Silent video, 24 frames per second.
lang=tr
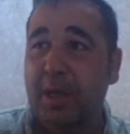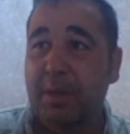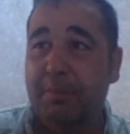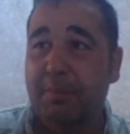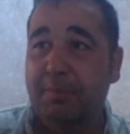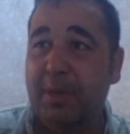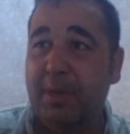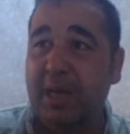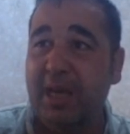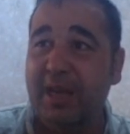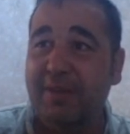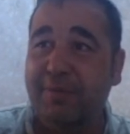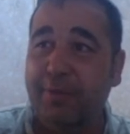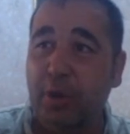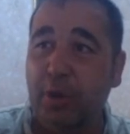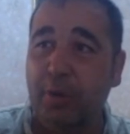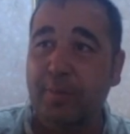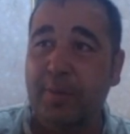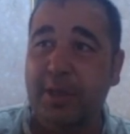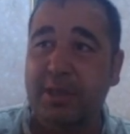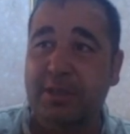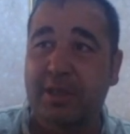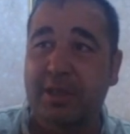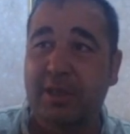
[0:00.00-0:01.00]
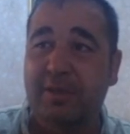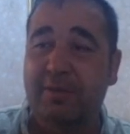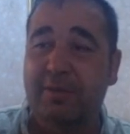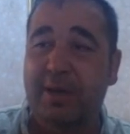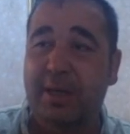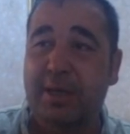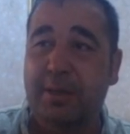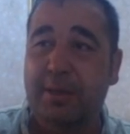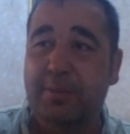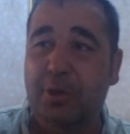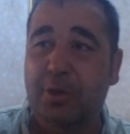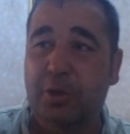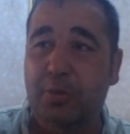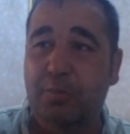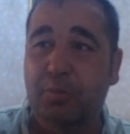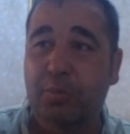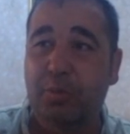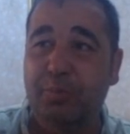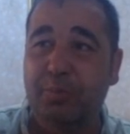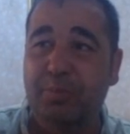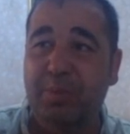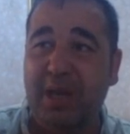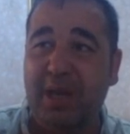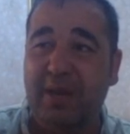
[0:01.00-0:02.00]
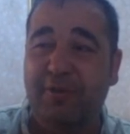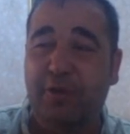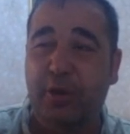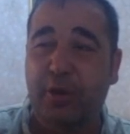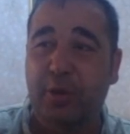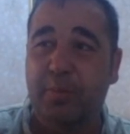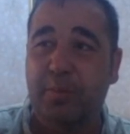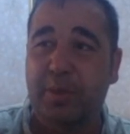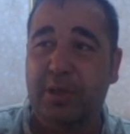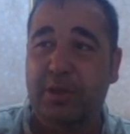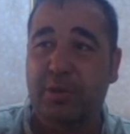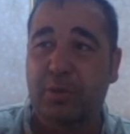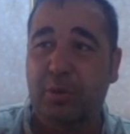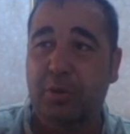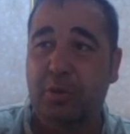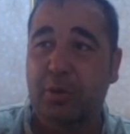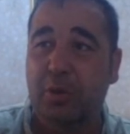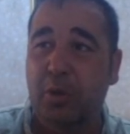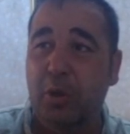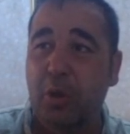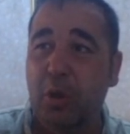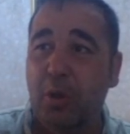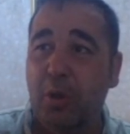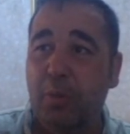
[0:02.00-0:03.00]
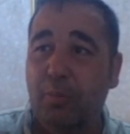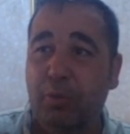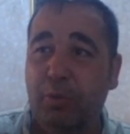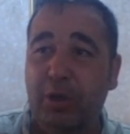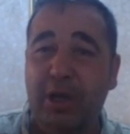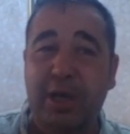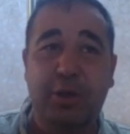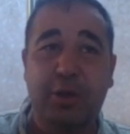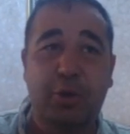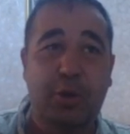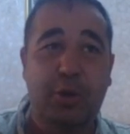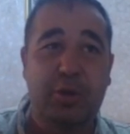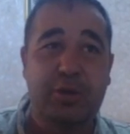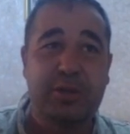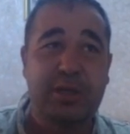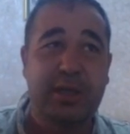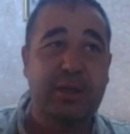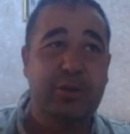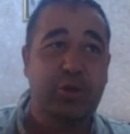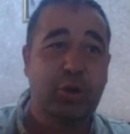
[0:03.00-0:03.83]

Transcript: M formasyonu var demiştim. Bu M formasyonu burayı gösterin.